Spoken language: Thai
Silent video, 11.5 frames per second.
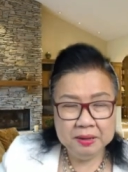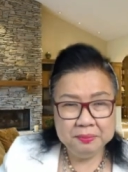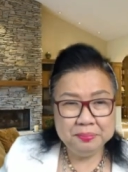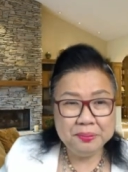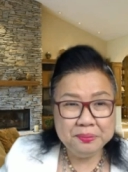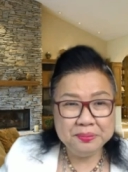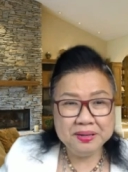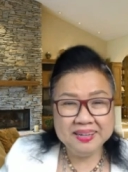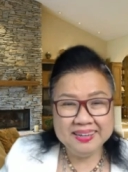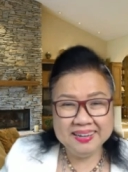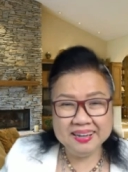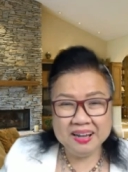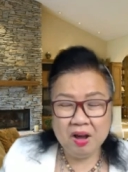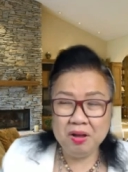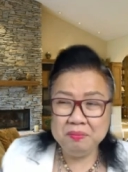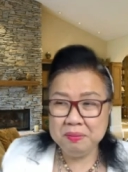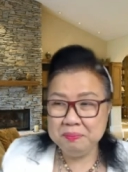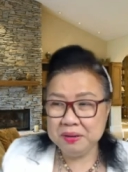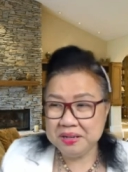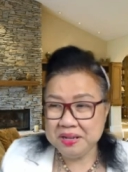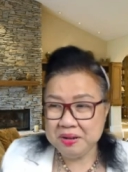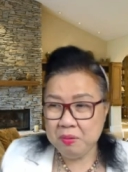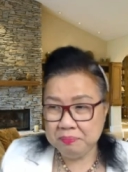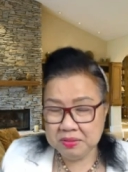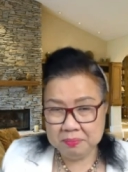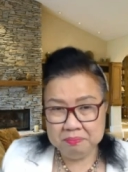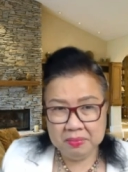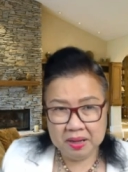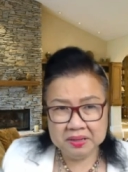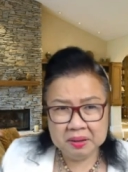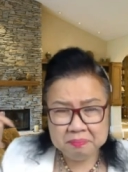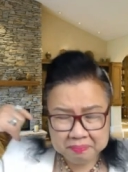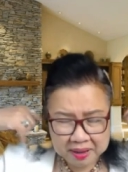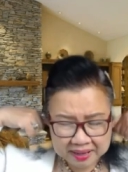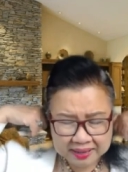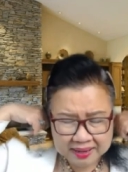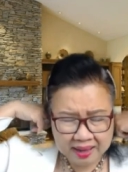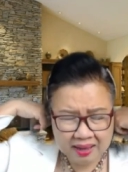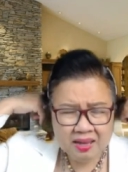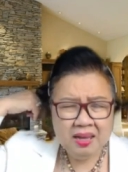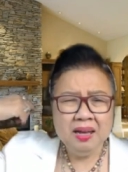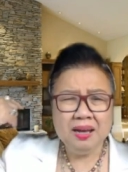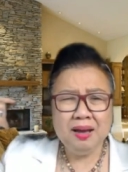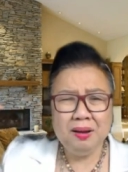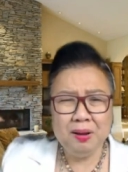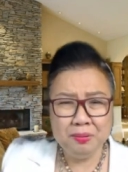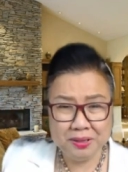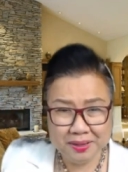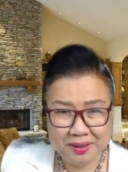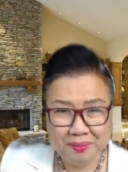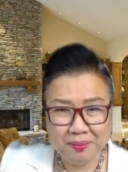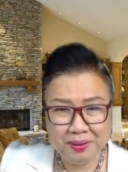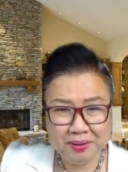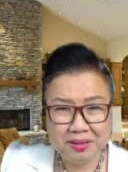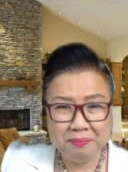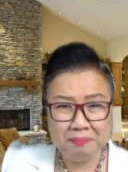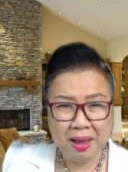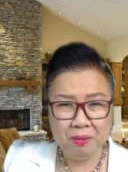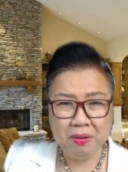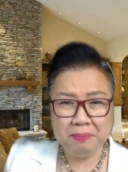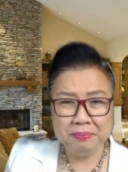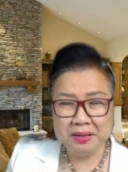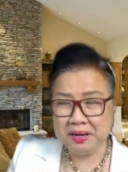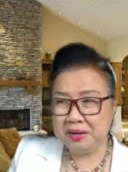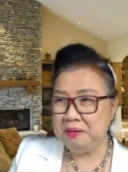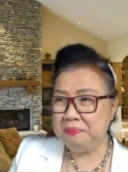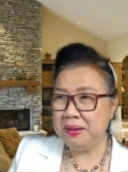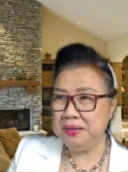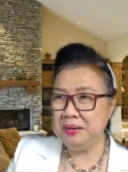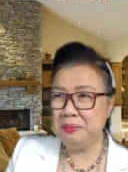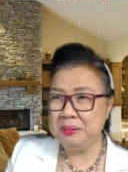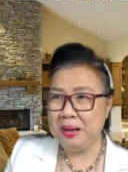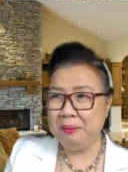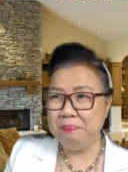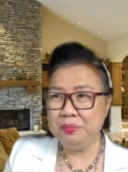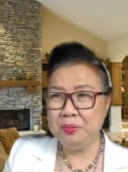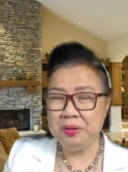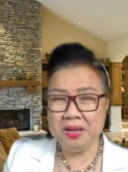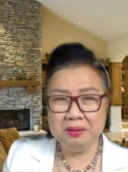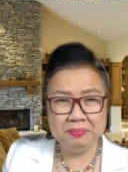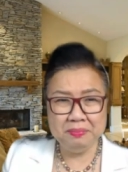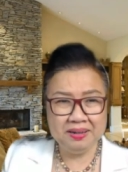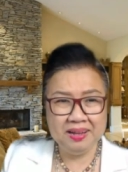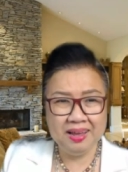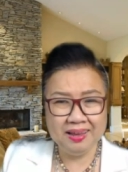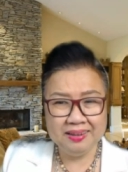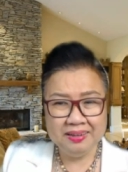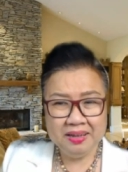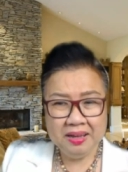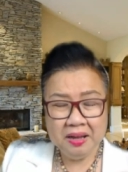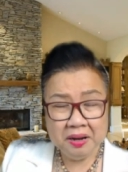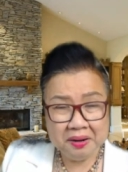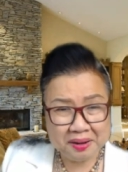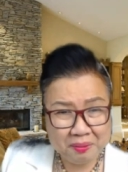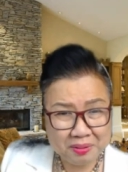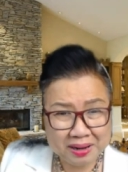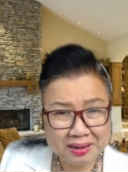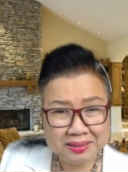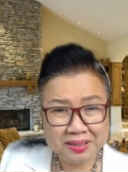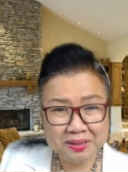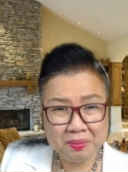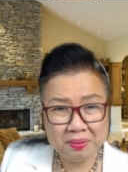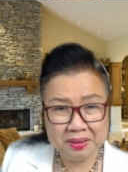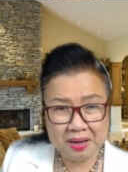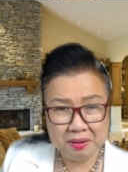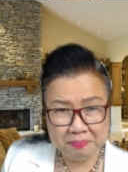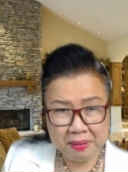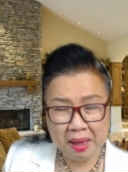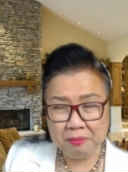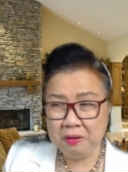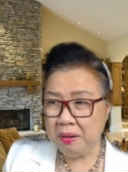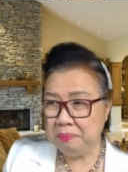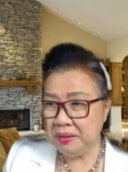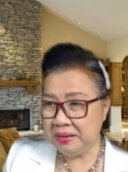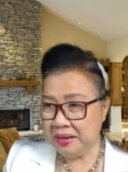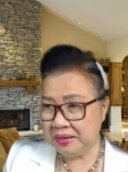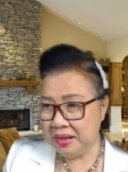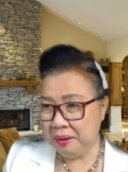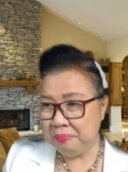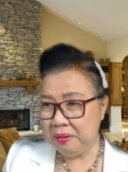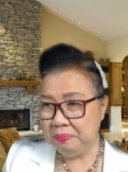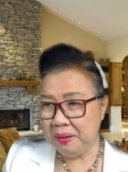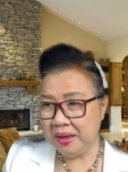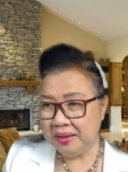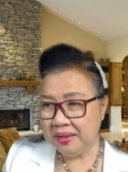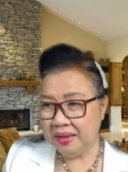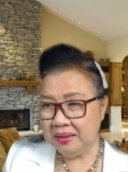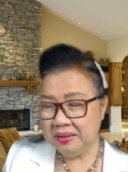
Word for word: พรุ่งนี้ค่อยเมมโมรี่ความจำใหม่ทำไมอ่ะก็เราจะนอนเรายังแบกความเครียดเข้าไปนี่เราขำตัวเองไหมเนี่ยเรากำลังจะนอนแต่ละแบกความเครียดกลับเข้าไปอ่ะ